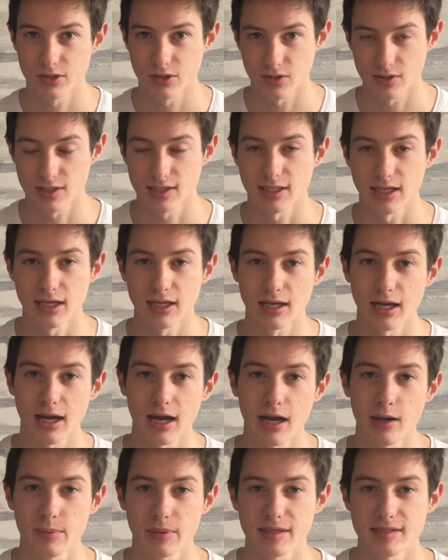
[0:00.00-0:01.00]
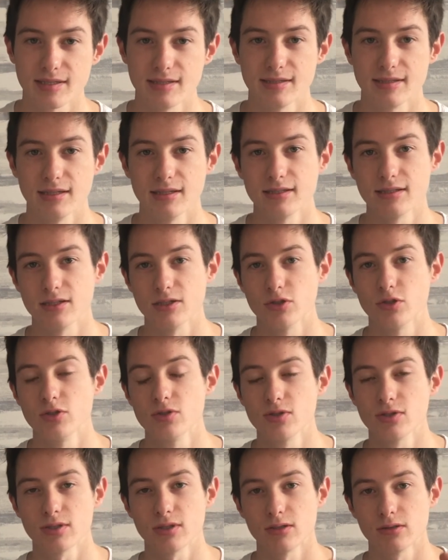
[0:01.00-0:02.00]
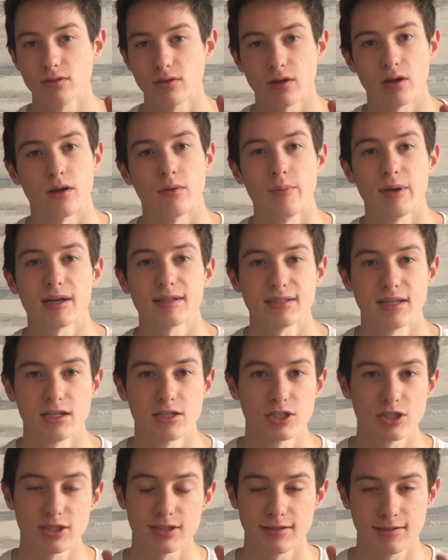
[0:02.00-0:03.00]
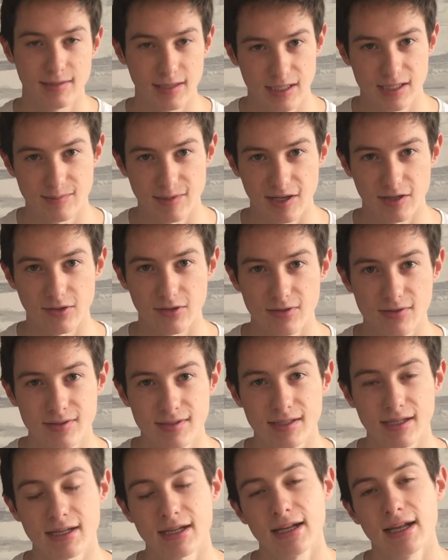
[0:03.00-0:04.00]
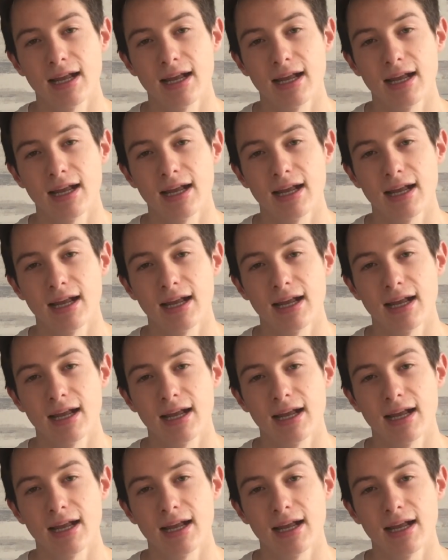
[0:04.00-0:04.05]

je tiens à le préciser, c'est juste un partage d'expérience.